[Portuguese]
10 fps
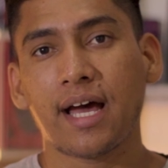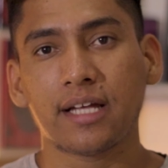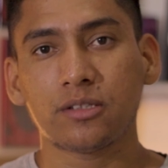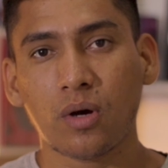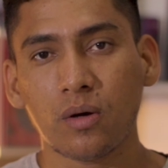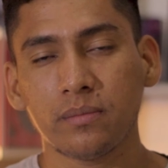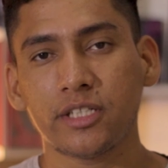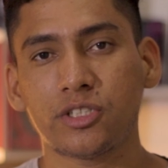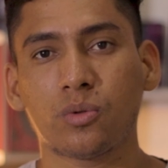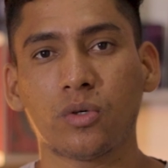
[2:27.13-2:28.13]

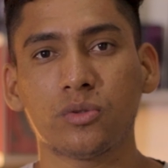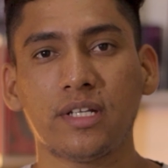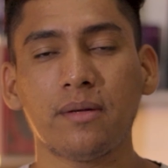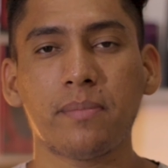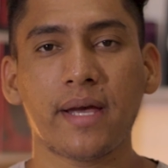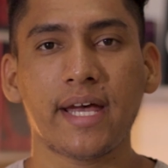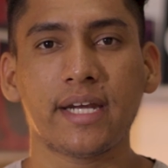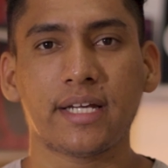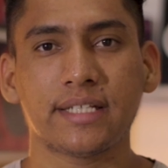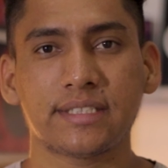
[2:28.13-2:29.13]
atualmente quando
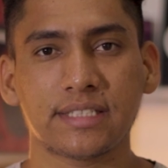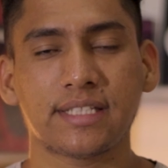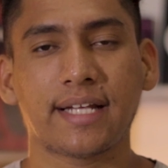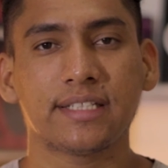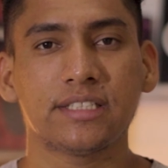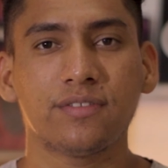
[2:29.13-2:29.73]
libera essas datas